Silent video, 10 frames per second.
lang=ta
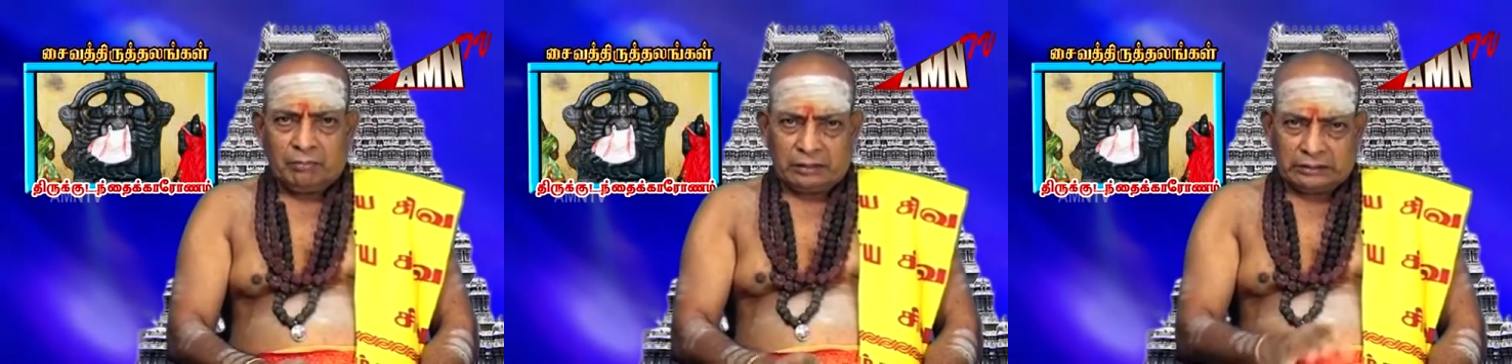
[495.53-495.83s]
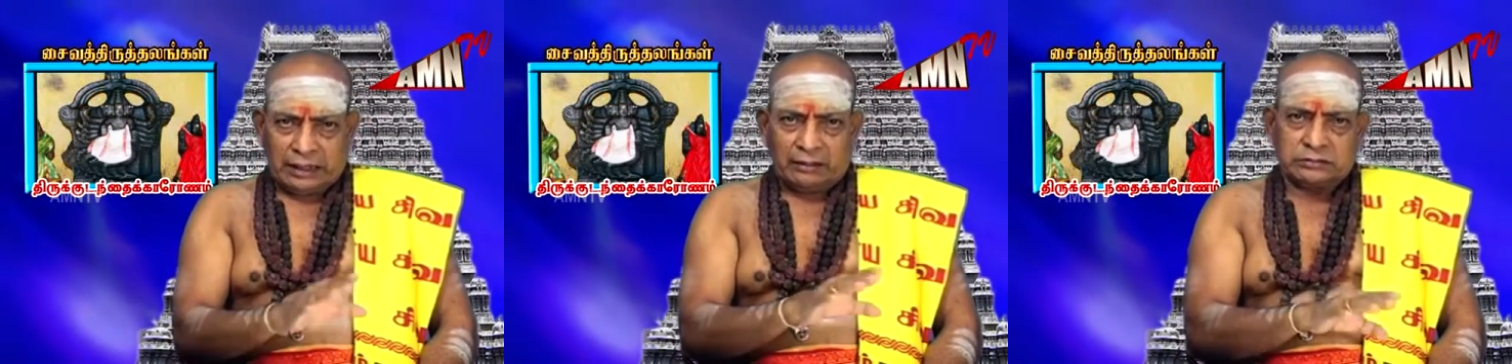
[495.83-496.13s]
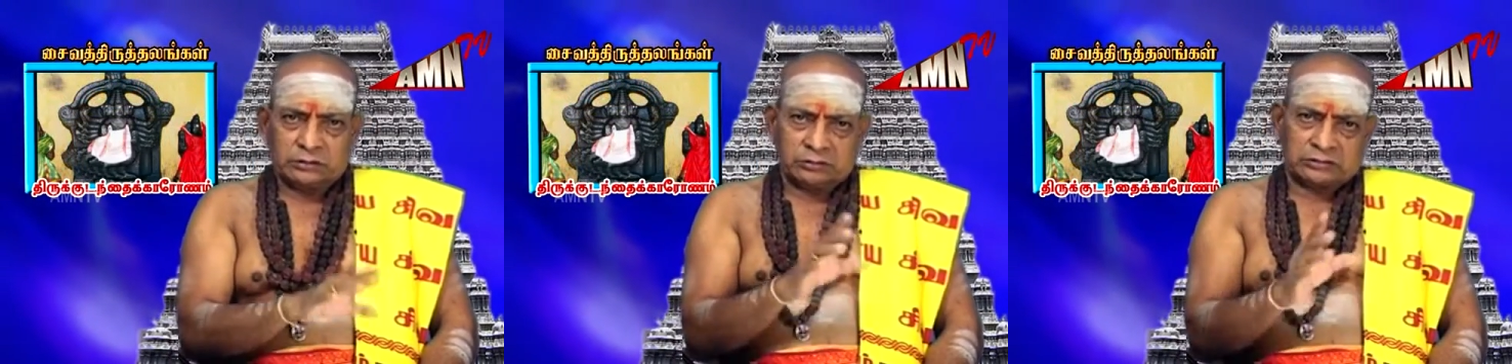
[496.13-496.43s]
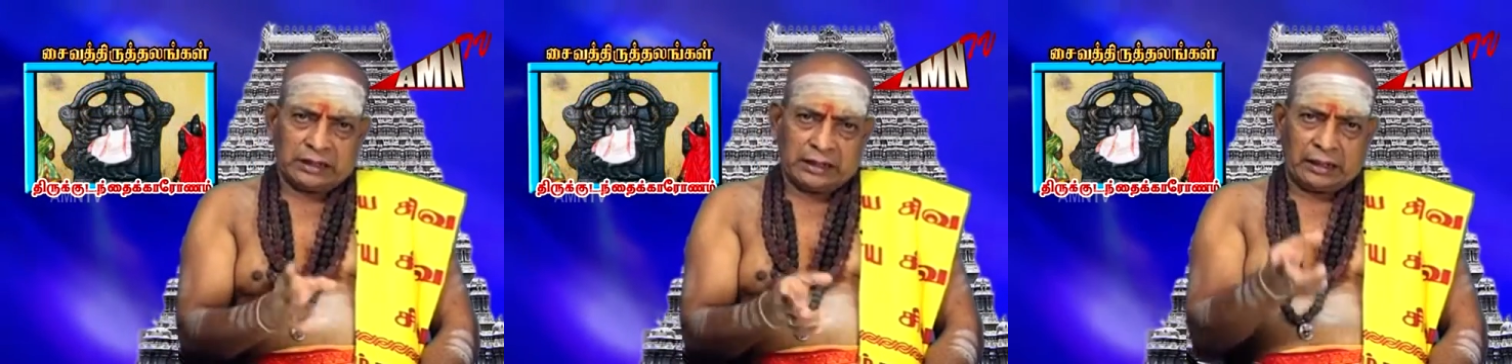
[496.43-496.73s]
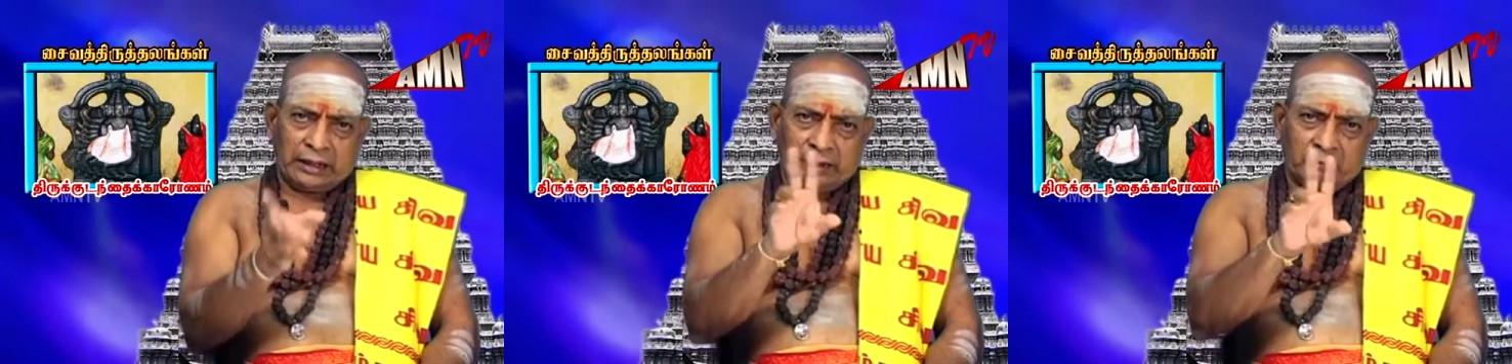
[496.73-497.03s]
பத்தாவது
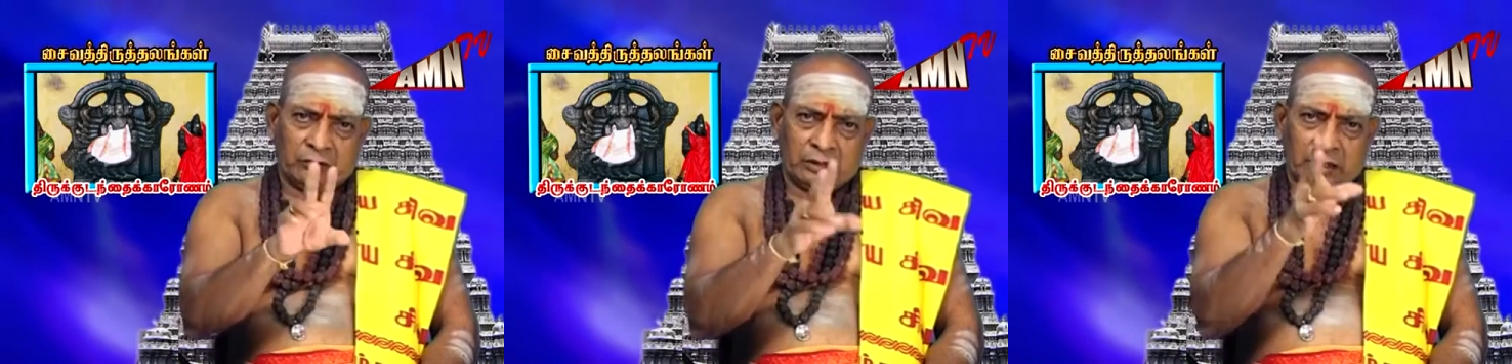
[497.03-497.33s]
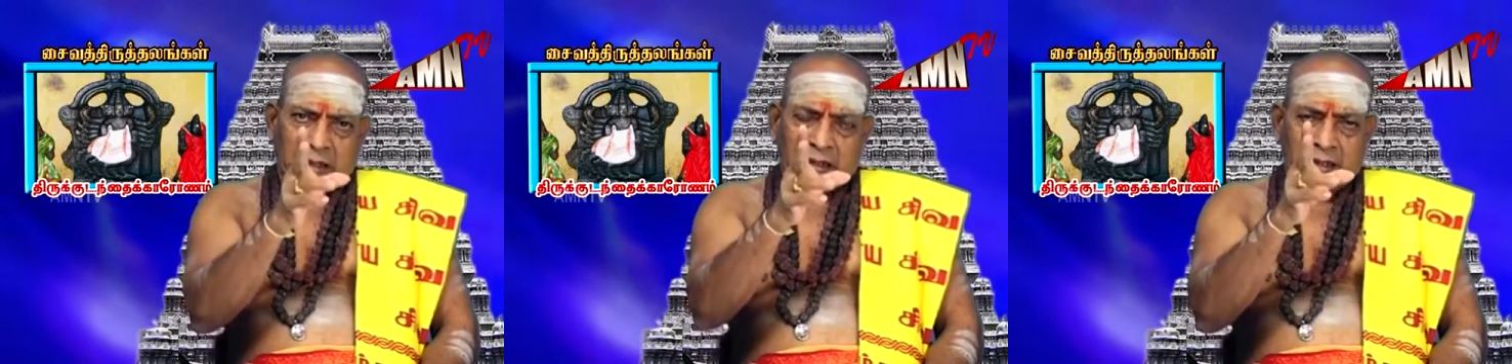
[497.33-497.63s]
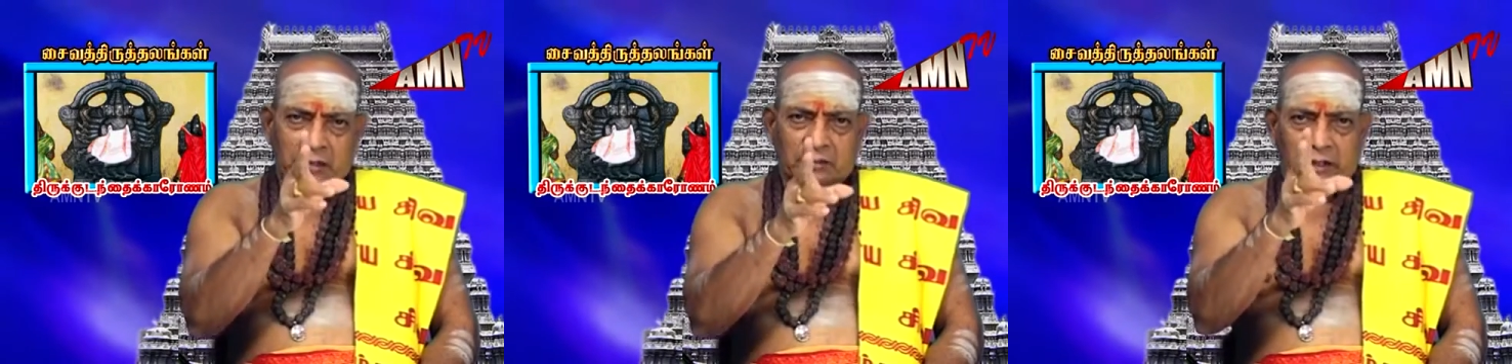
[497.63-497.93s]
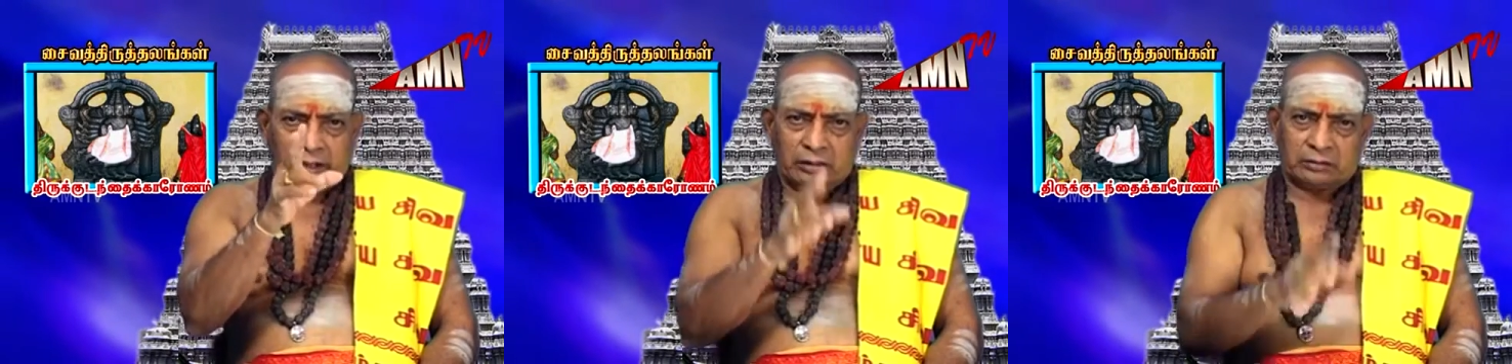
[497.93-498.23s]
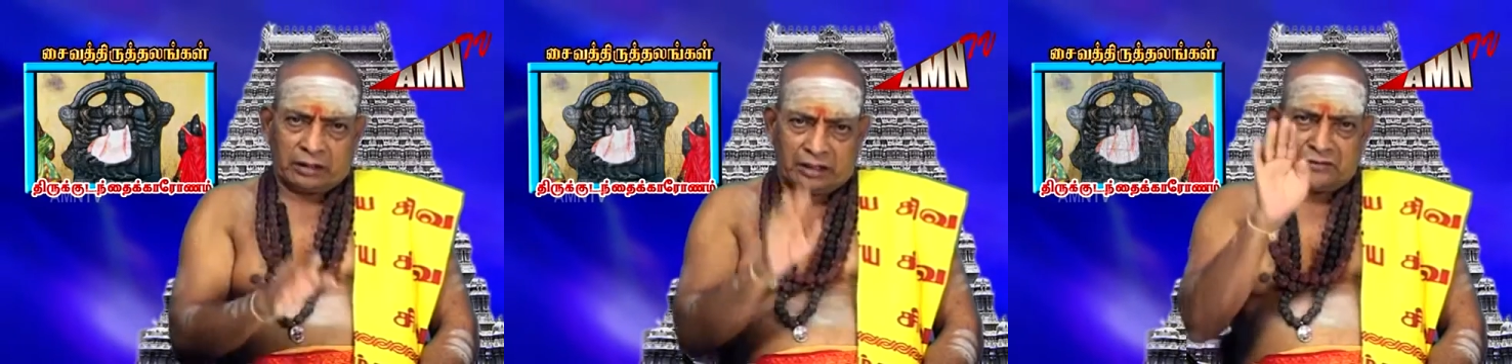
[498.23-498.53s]
நூற்றாண்டிலே உங்களுக்கெல்லாம்
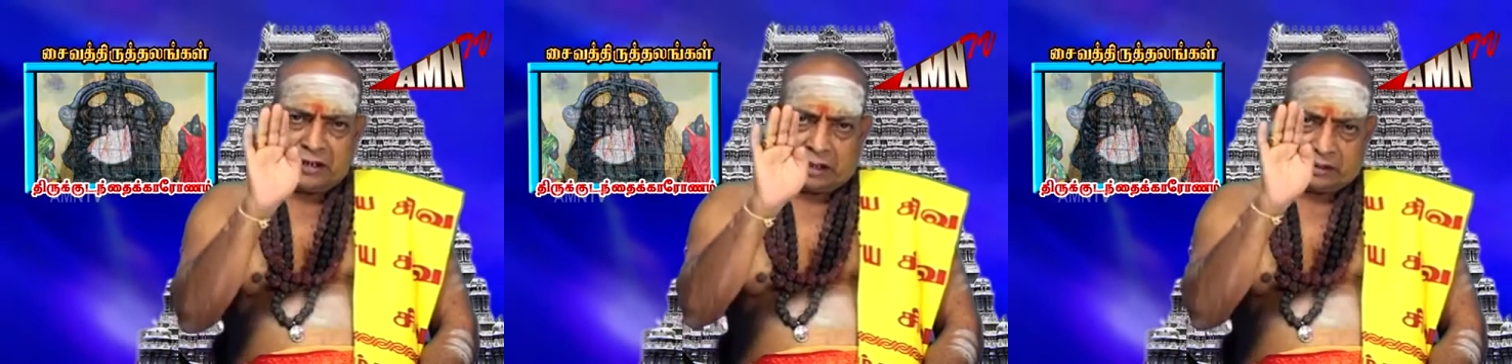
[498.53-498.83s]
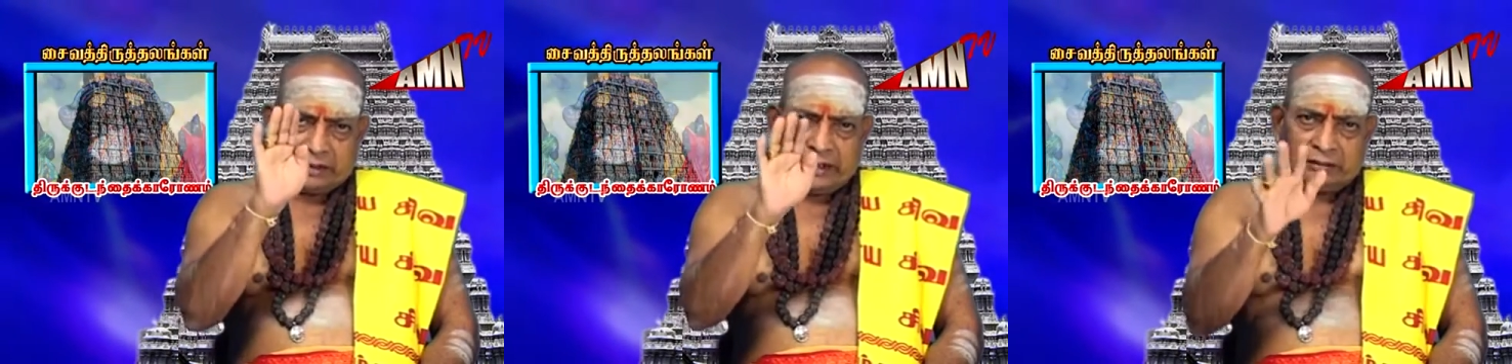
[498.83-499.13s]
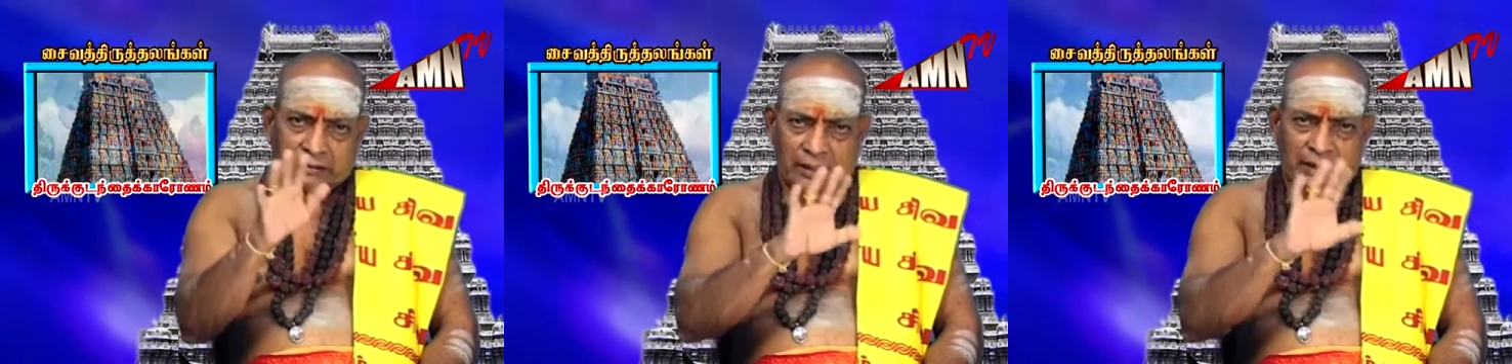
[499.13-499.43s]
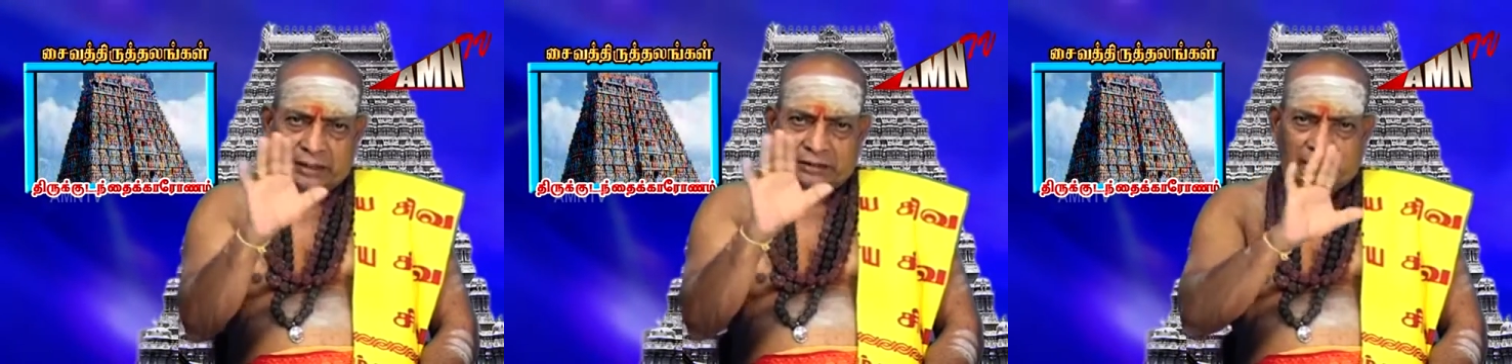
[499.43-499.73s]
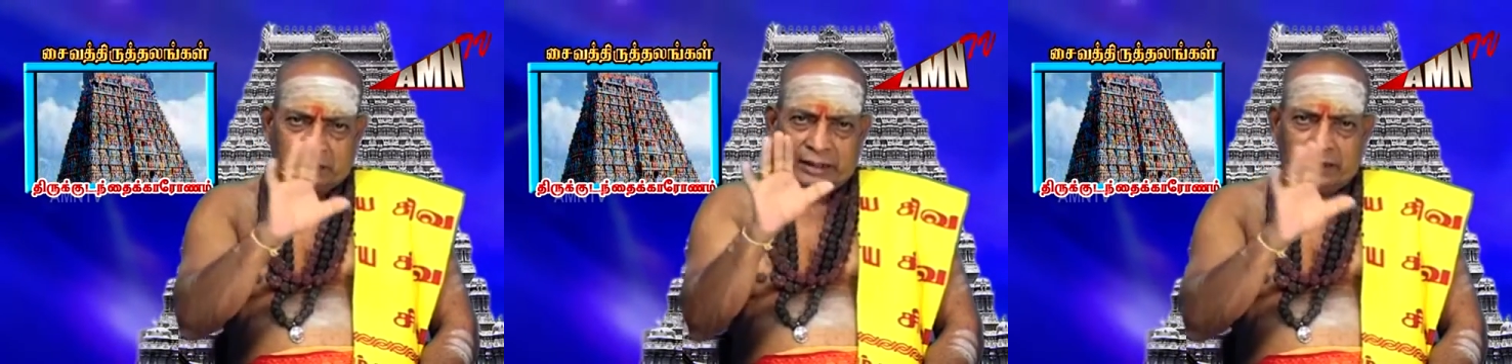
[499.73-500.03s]
தெரியும் தெரிஞ்ச கதை தெரியாத
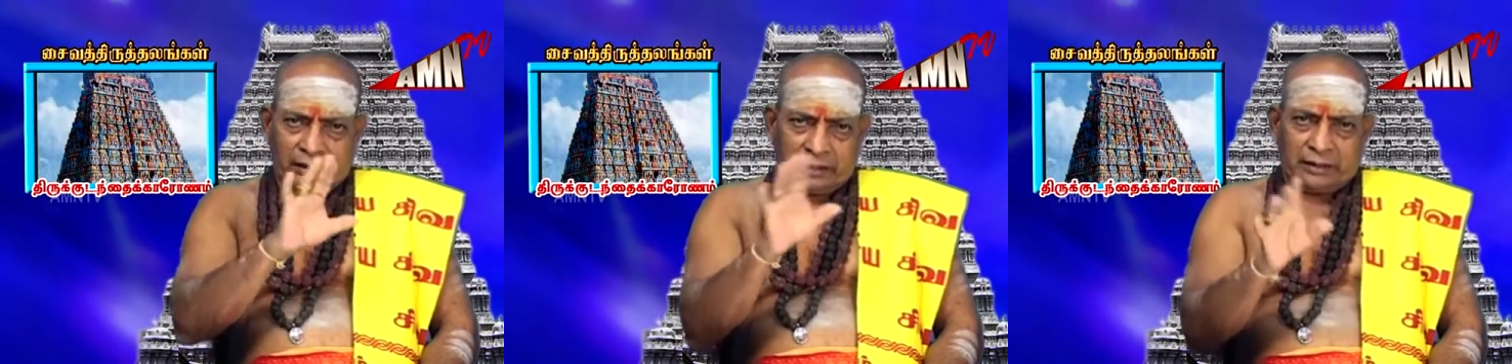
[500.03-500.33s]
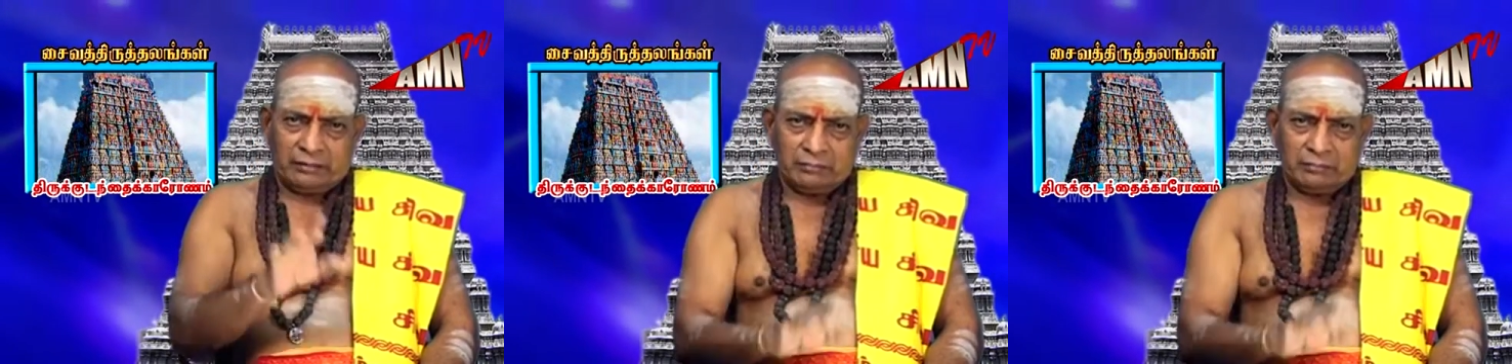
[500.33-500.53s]
கதை இல்லை